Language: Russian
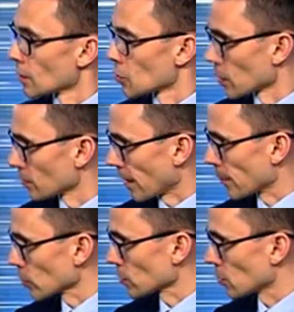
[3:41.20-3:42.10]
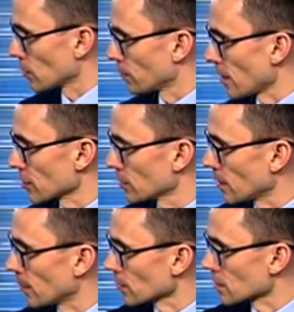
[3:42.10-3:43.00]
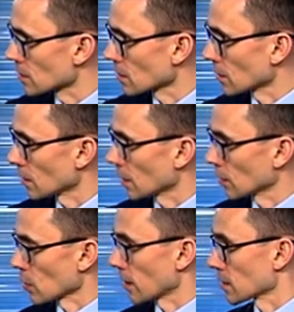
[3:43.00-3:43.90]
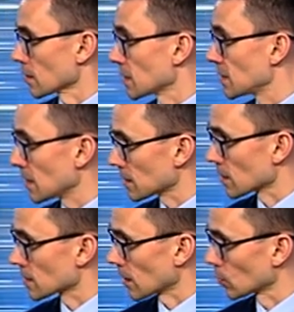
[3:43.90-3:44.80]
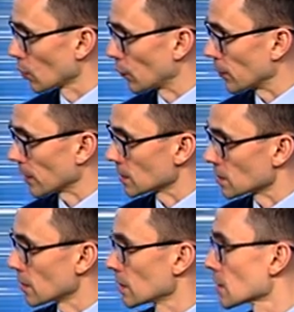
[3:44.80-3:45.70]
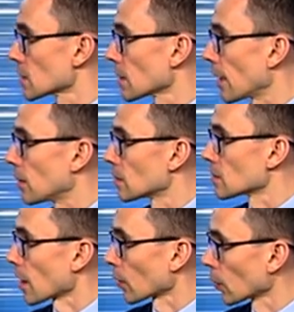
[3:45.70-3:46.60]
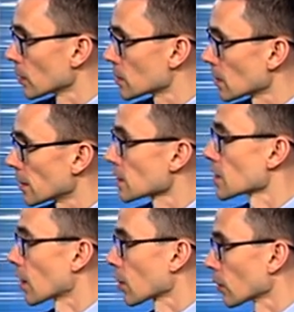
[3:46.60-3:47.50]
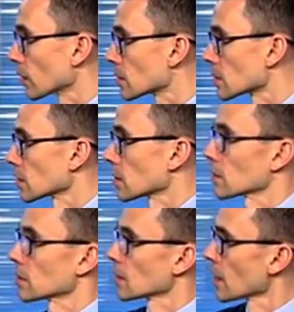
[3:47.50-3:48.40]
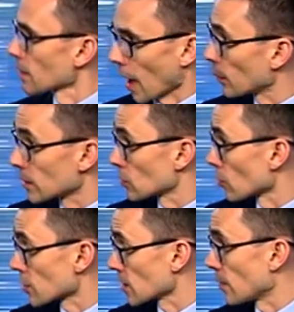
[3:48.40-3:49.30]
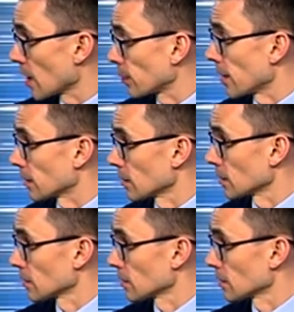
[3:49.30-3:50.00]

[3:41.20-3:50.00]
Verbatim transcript: Еще один вопрос, очень важный вопрос, э, который касается детских садов. Родители не знают, закроются или не закроются. Как быть с той же самой оплатой?